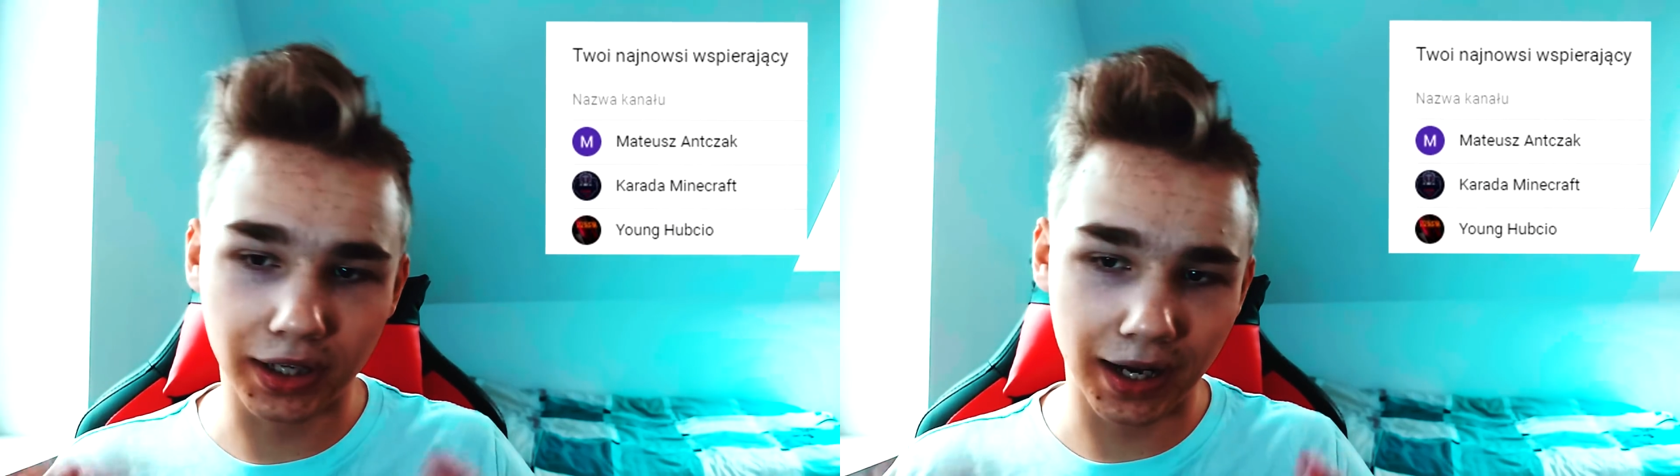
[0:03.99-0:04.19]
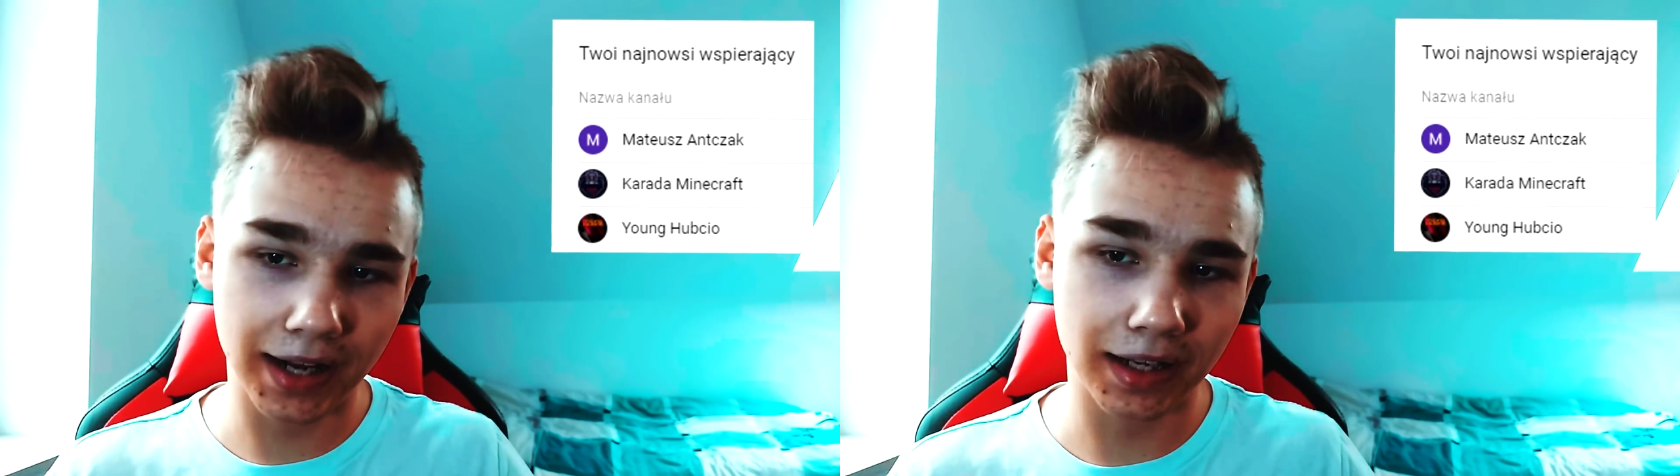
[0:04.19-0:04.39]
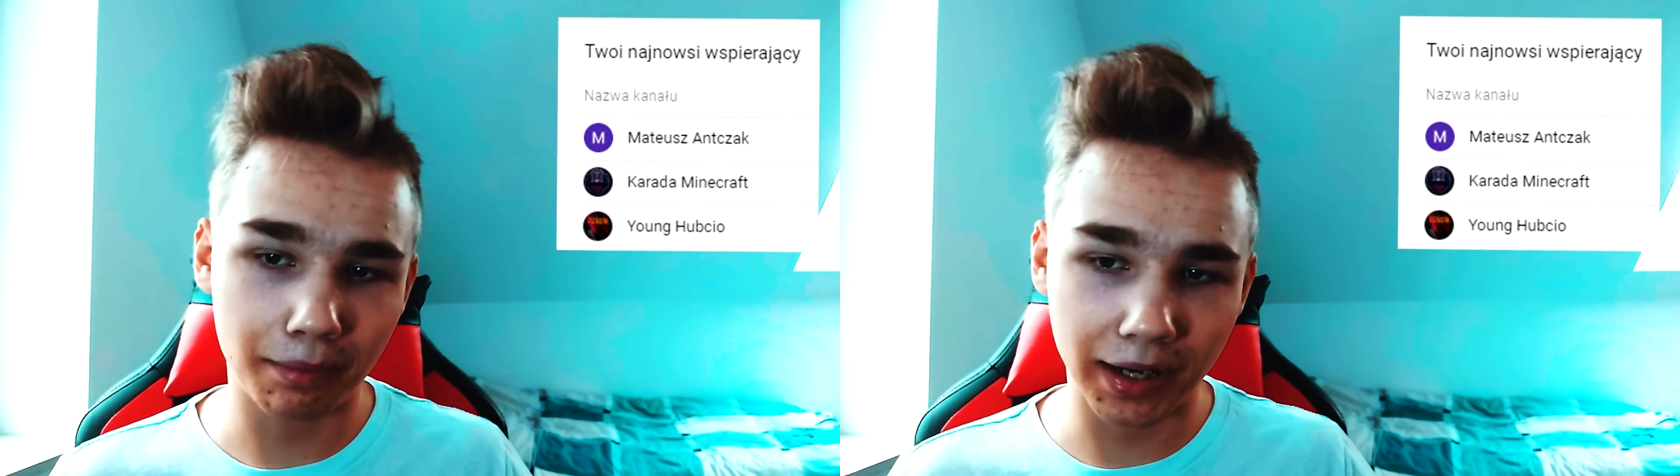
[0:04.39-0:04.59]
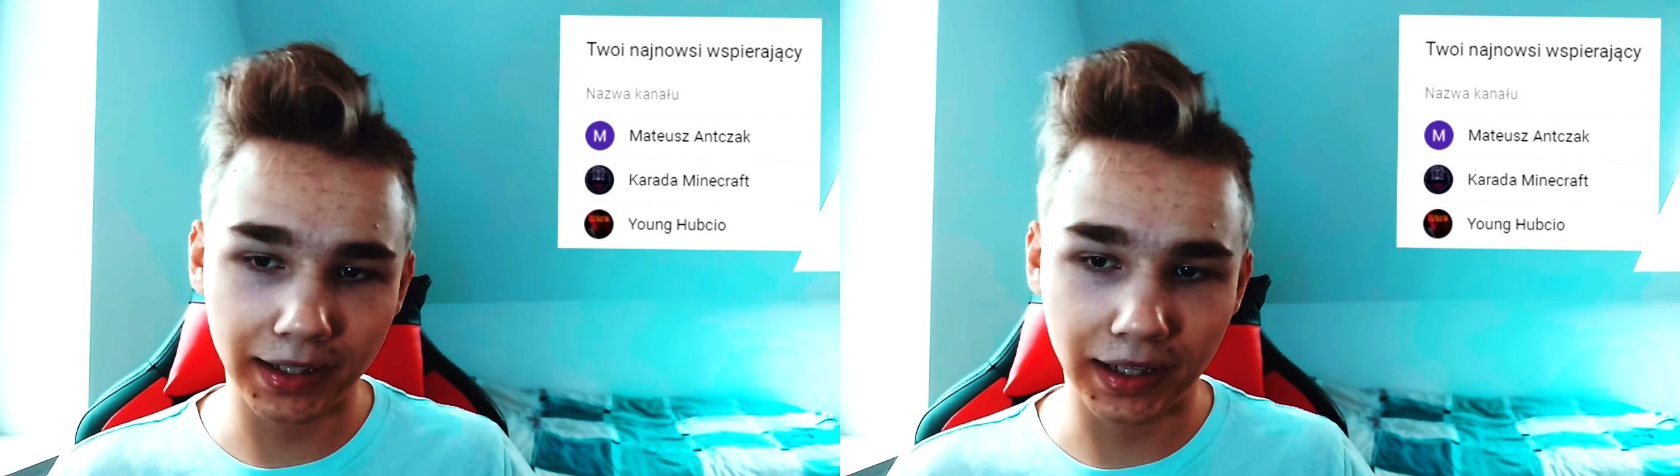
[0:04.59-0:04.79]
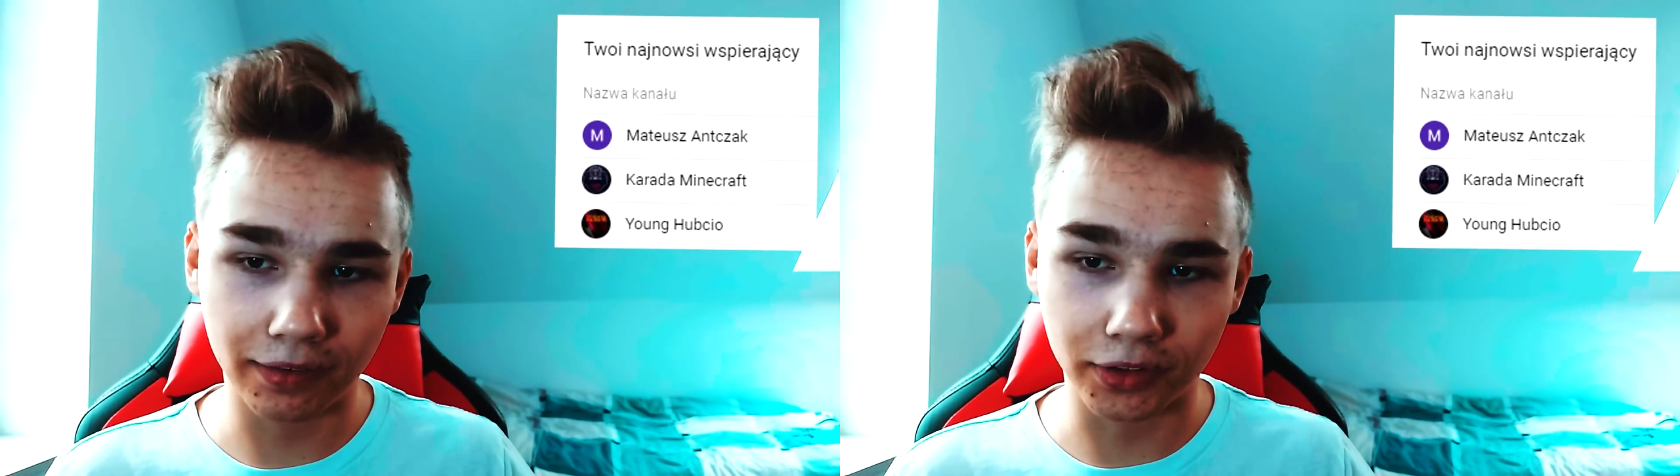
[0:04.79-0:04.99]
Karada
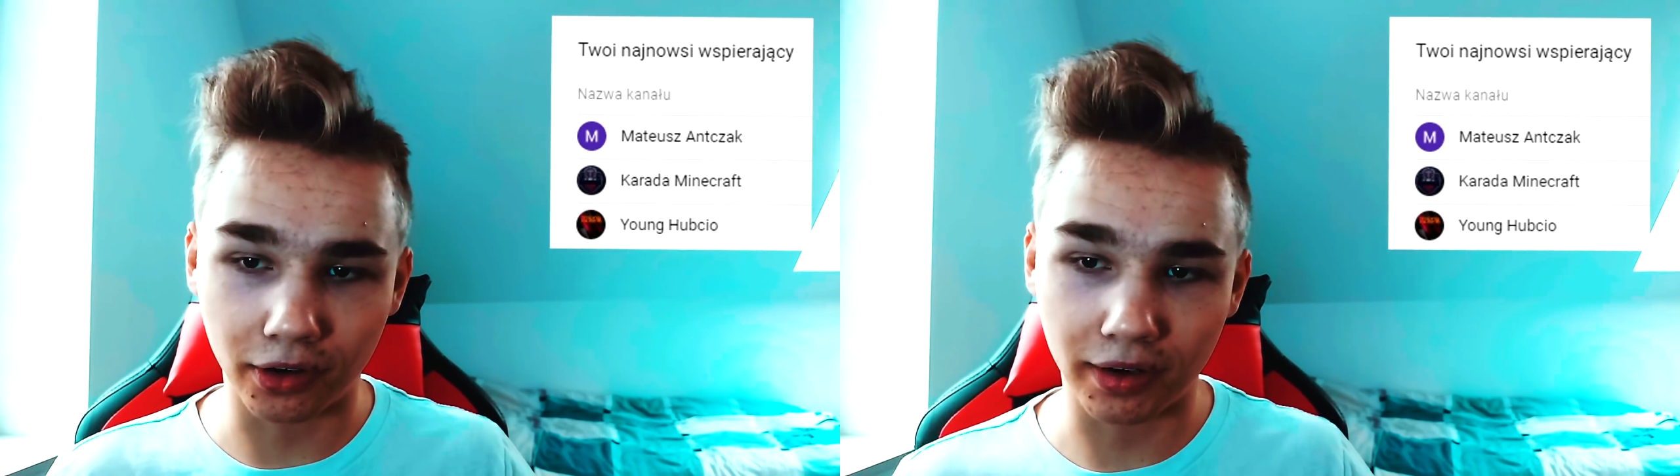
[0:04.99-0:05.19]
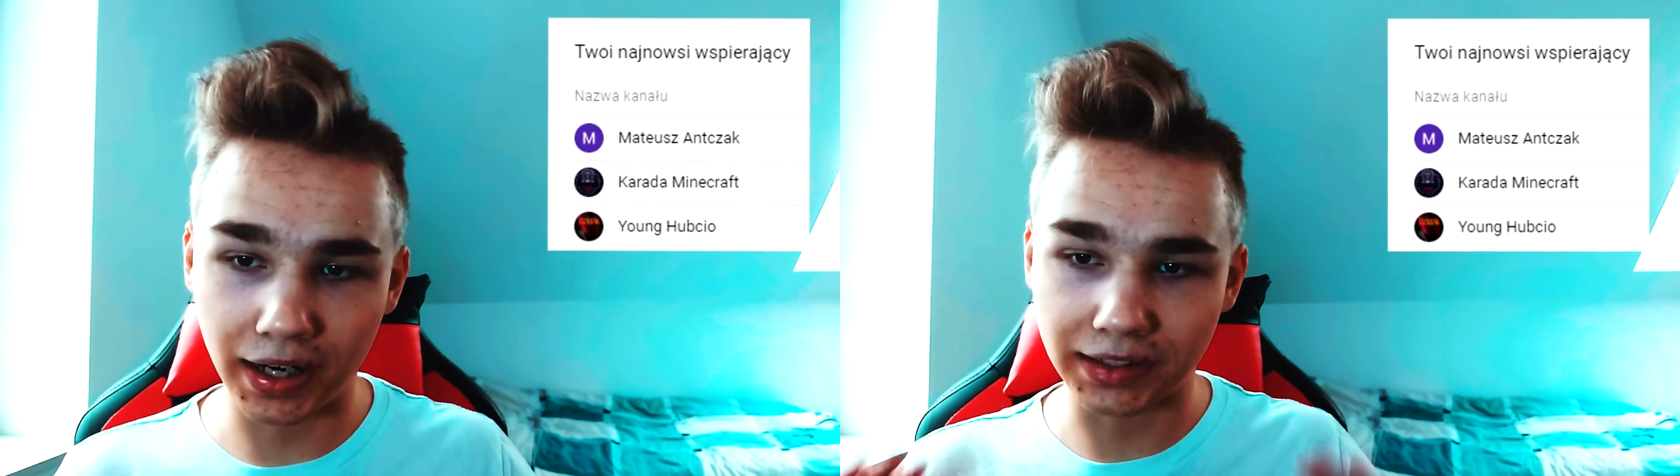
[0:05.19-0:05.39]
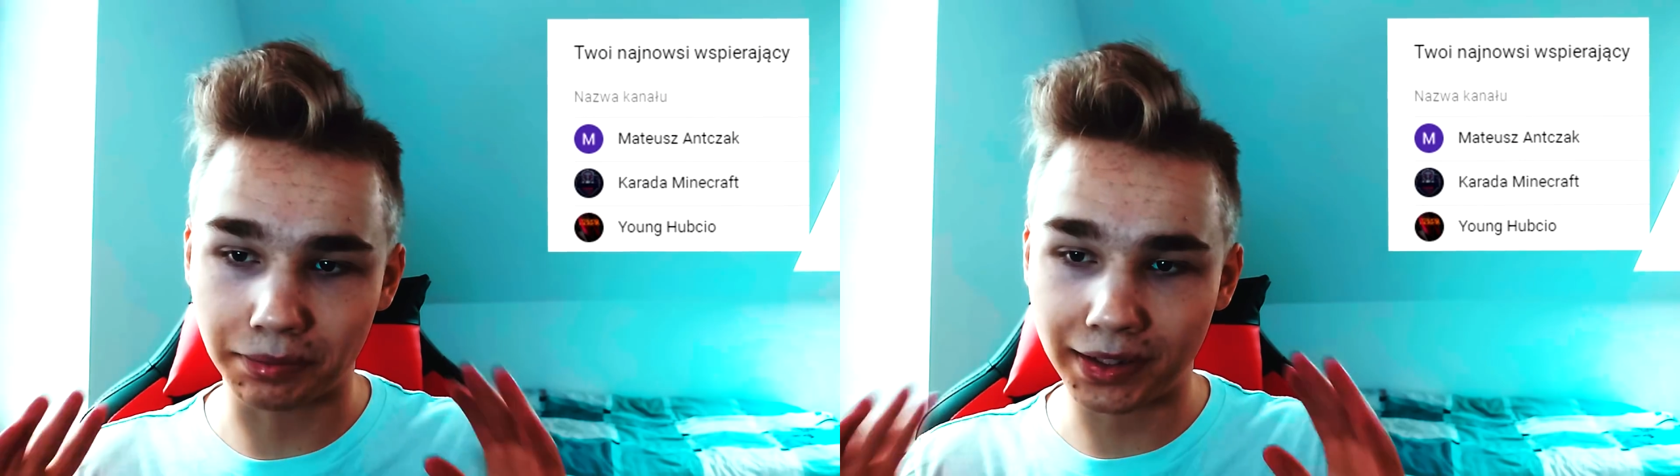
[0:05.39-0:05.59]
Minecraft oraz